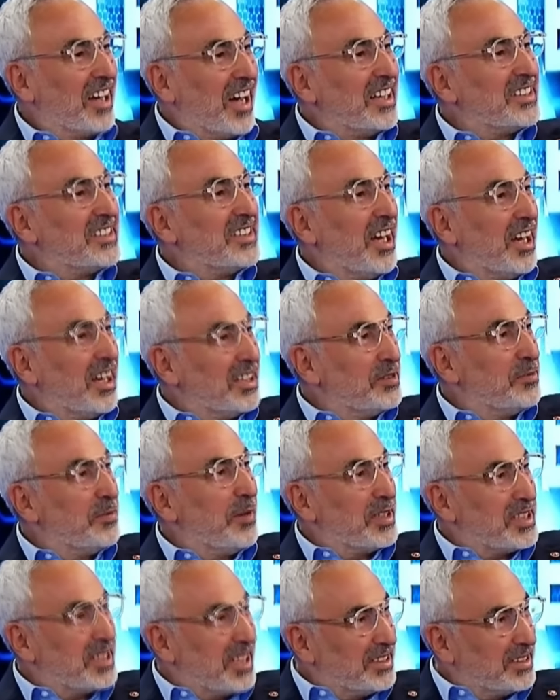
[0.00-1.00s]
Galatasaray Aziz
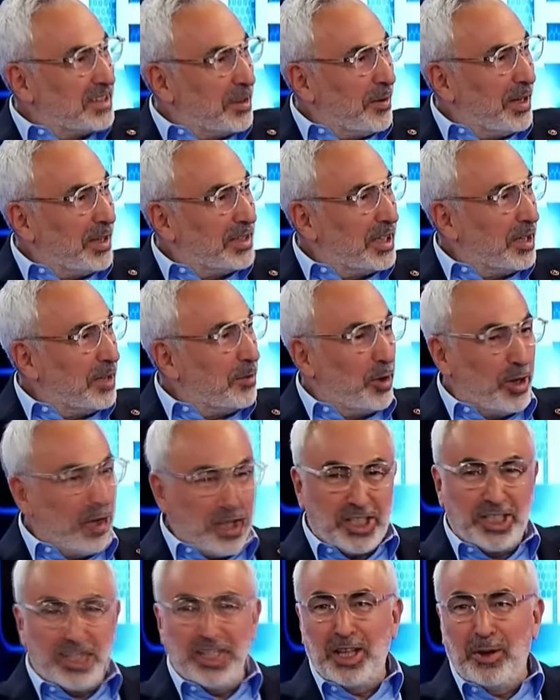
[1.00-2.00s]
Başkan zamanında da böyle
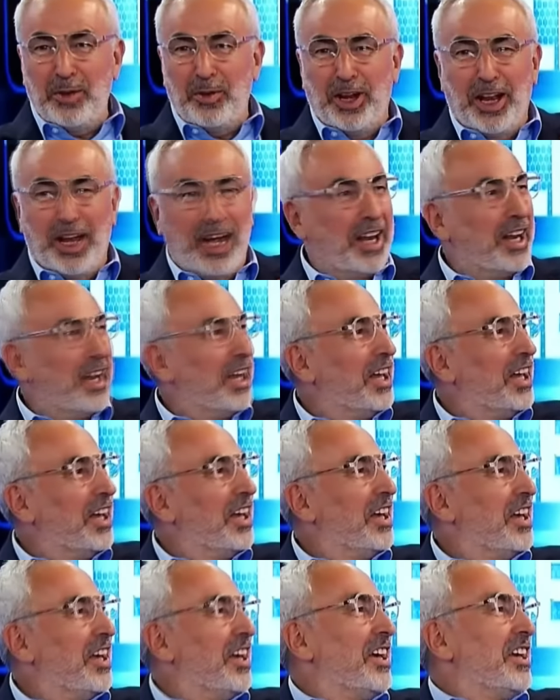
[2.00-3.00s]
şimdi, şimdi bu de
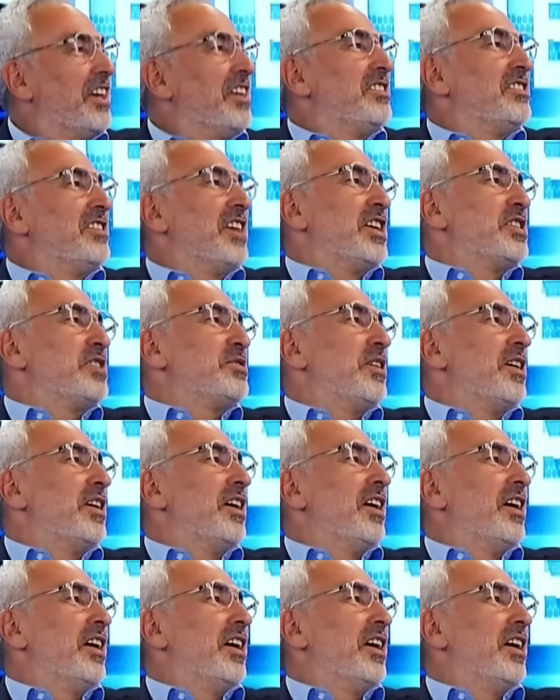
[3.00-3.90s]
şampiyon Değiş... olduğunu düşün.